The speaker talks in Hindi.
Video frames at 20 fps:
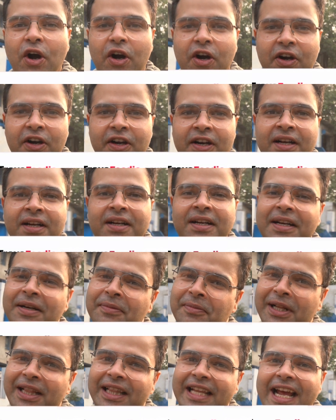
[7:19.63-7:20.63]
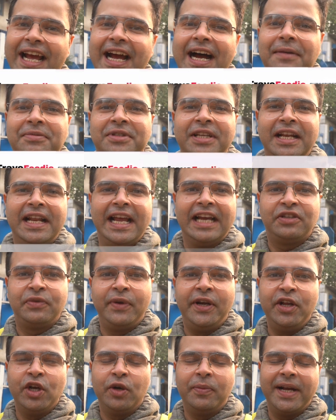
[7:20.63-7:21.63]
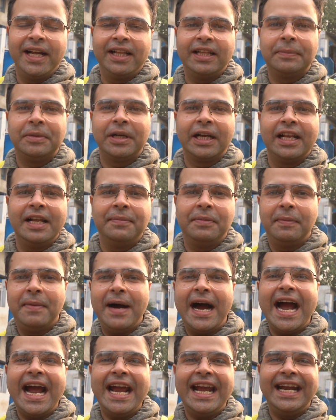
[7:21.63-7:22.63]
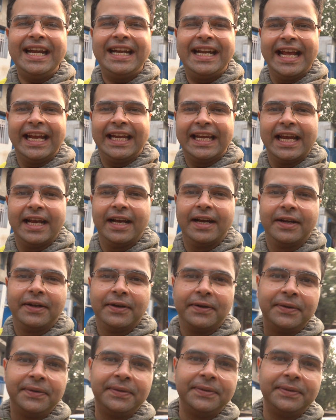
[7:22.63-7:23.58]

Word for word: और मिलते हैं आपसे नेक्स्ट वीडियो में तब तक के लिए बाय टेक केयर